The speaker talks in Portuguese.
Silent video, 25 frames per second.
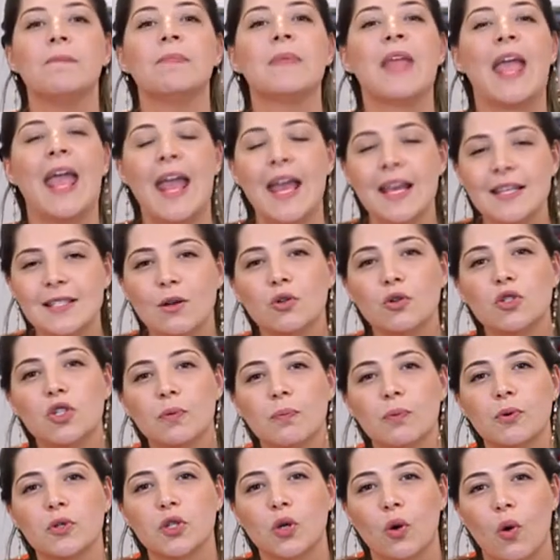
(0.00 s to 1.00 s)
Esse é o
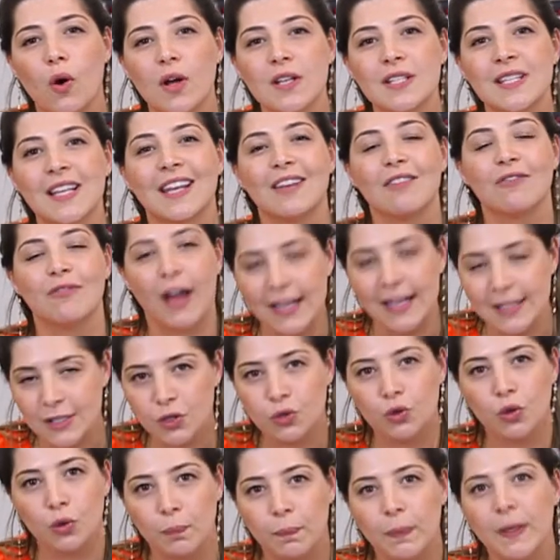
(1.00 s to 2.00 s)
tipo de coisa que vai te
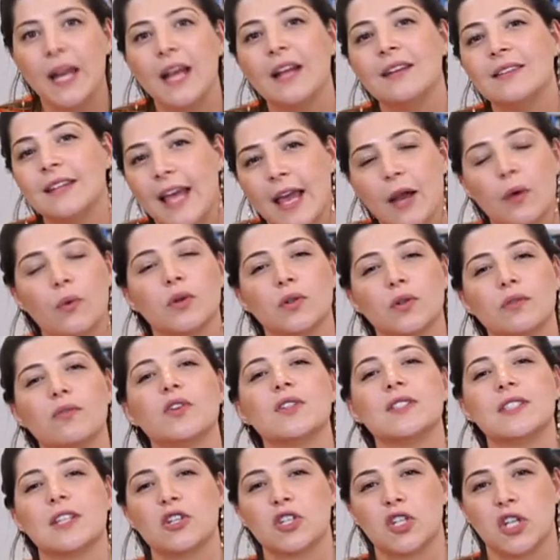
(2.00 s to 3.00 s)
surpreender quando
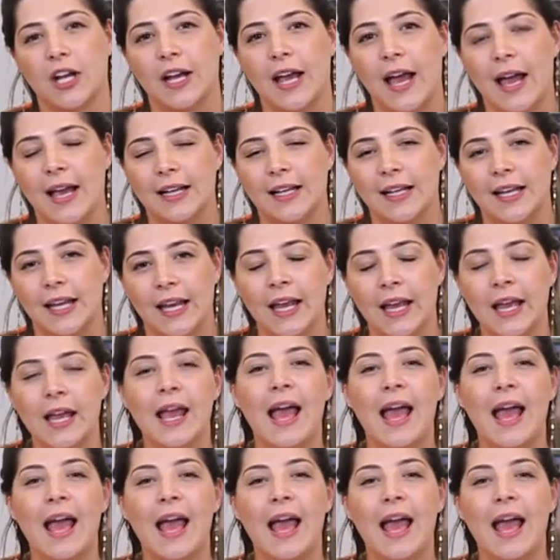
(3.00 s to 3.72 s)
você chegar aqui.